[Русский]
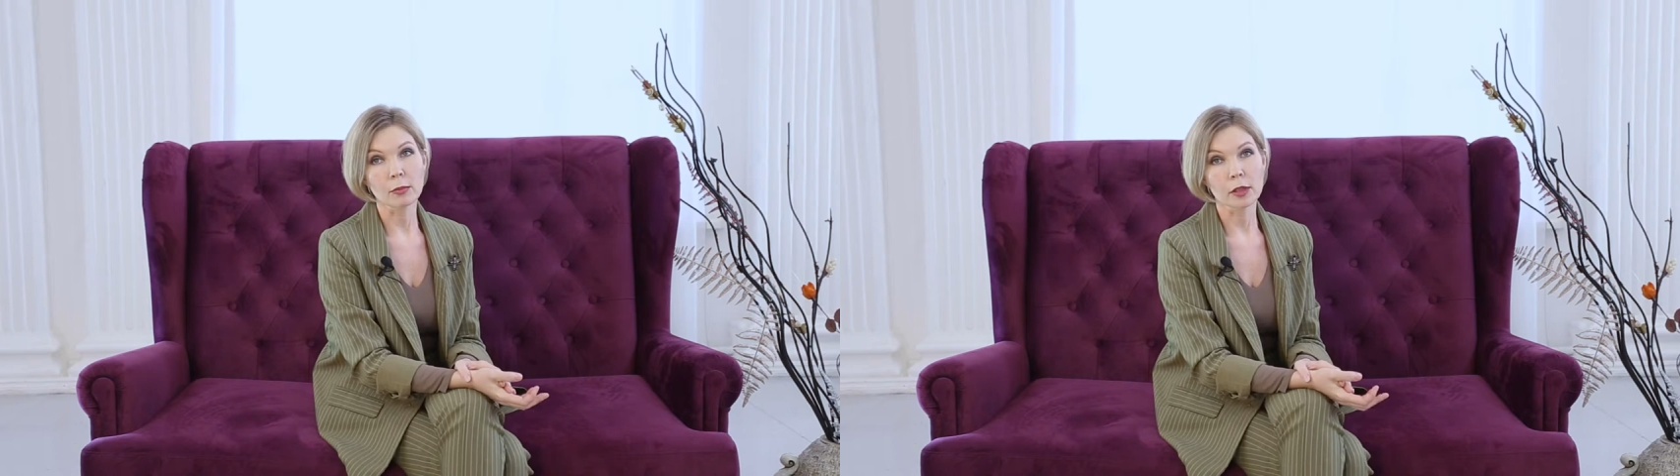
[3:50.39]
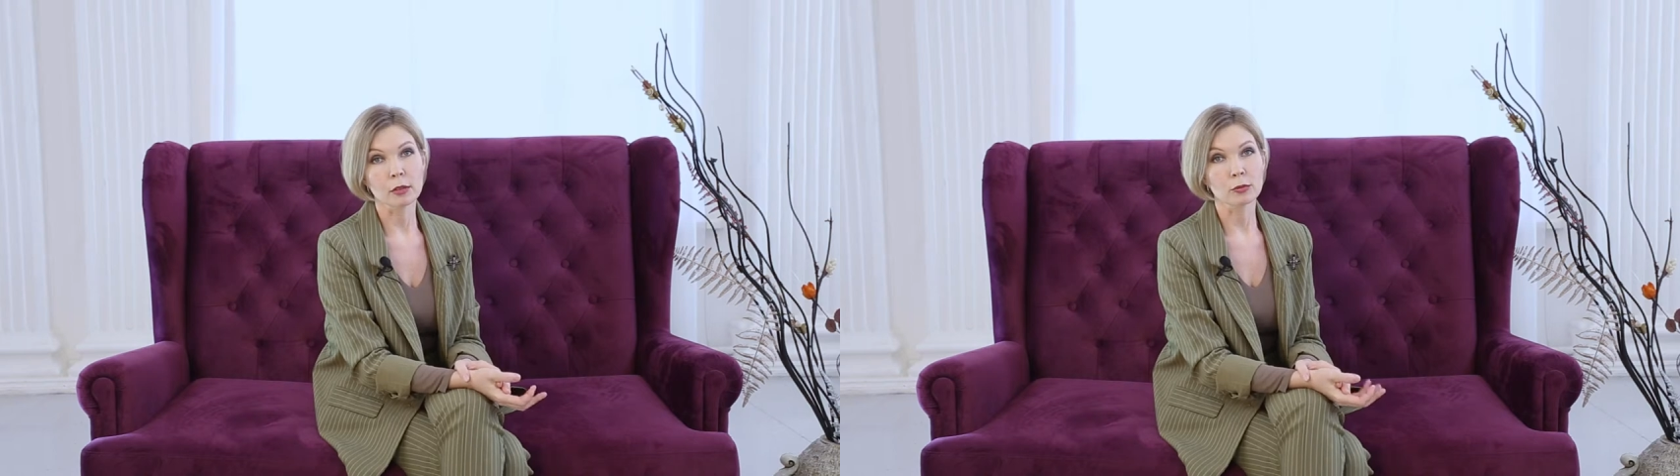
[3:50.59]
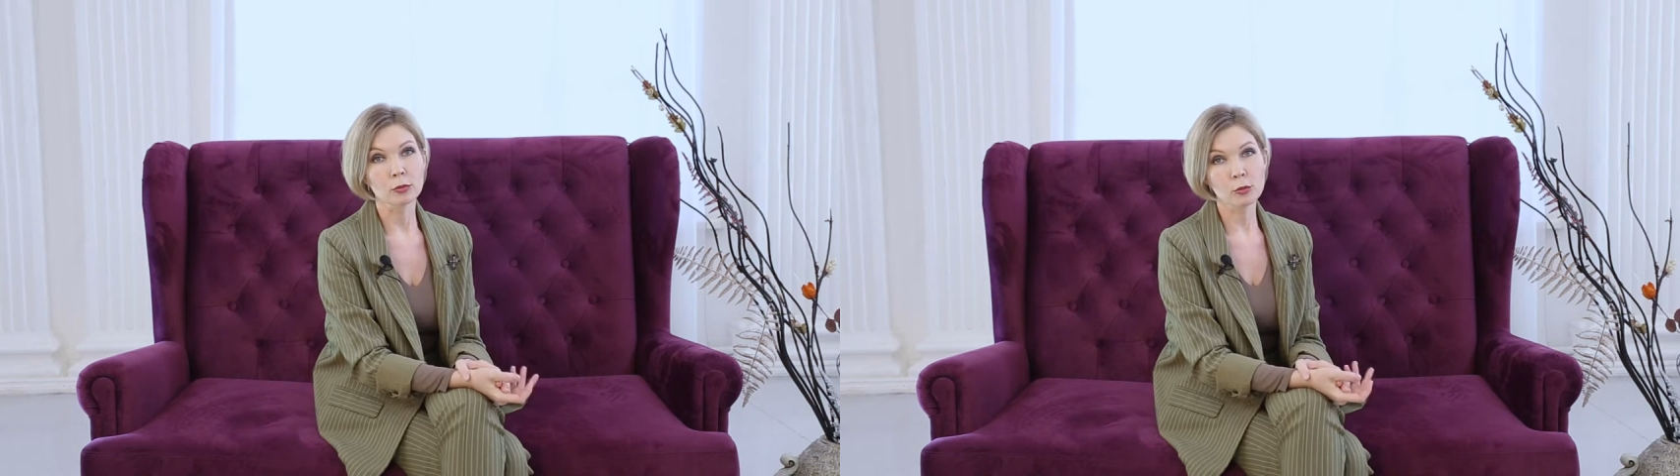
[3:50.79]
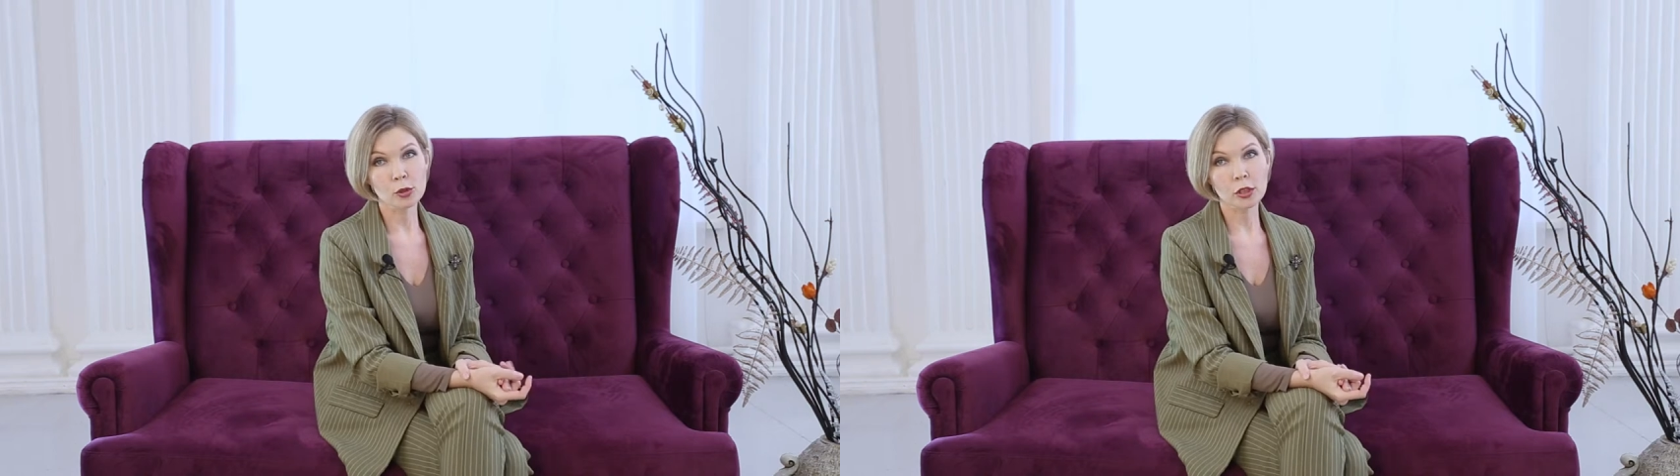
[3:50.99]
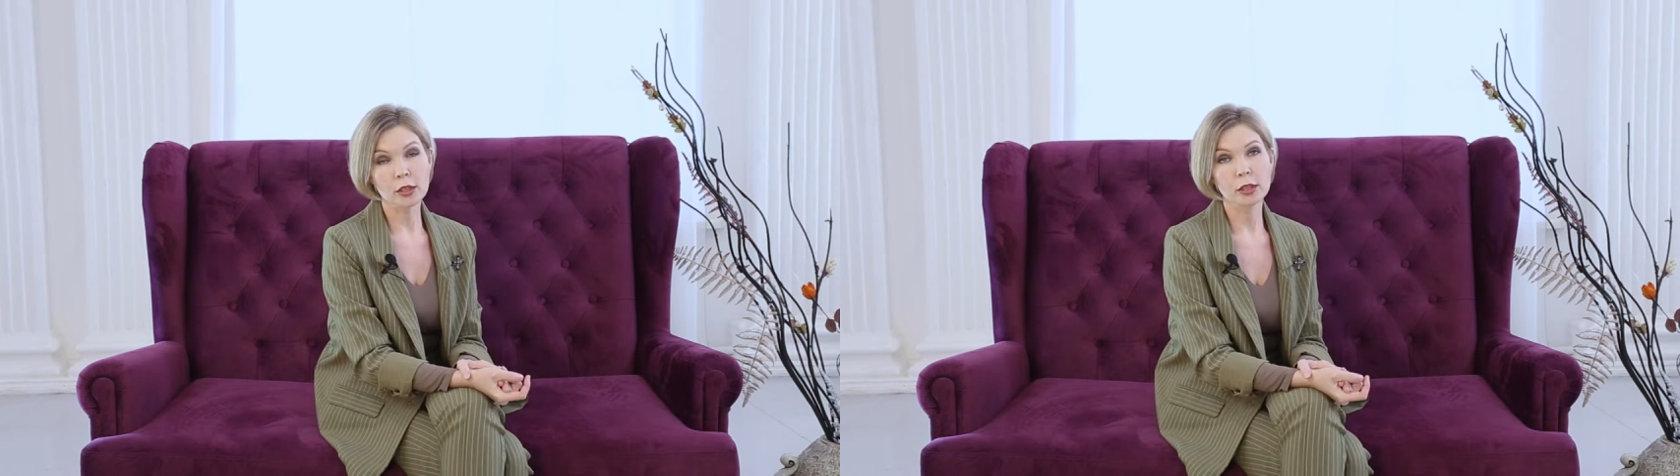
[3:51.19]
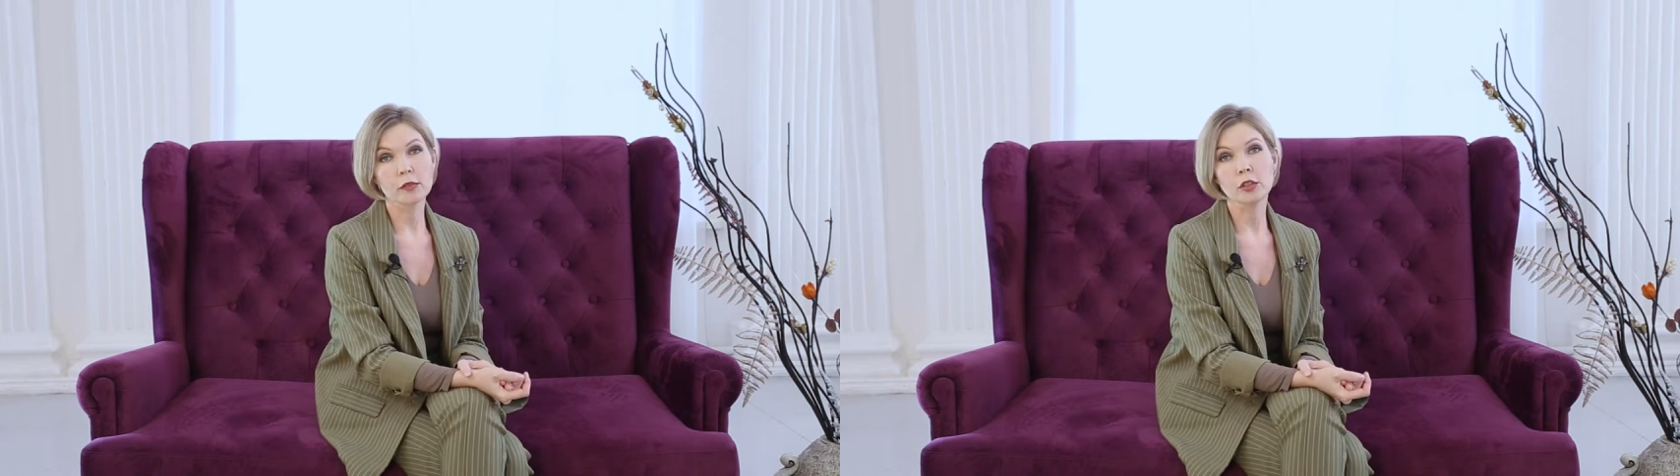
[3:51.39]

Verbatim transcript: Марка Кукушкина, и в